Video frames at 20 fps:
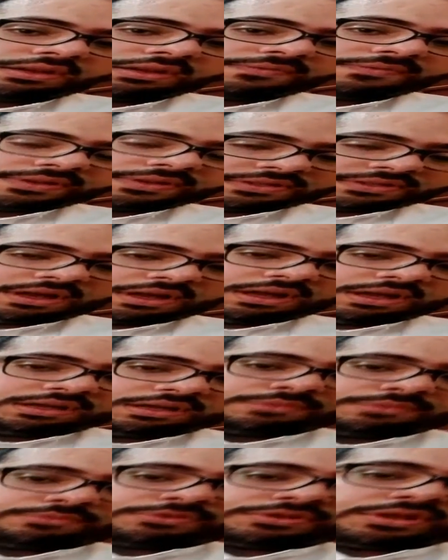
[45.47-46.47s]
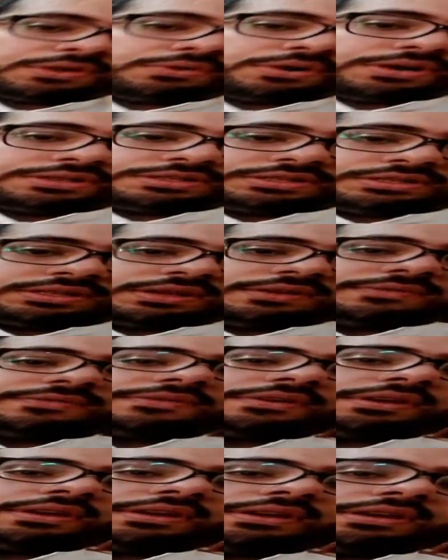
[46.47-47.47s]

الفصائل المتواجدة في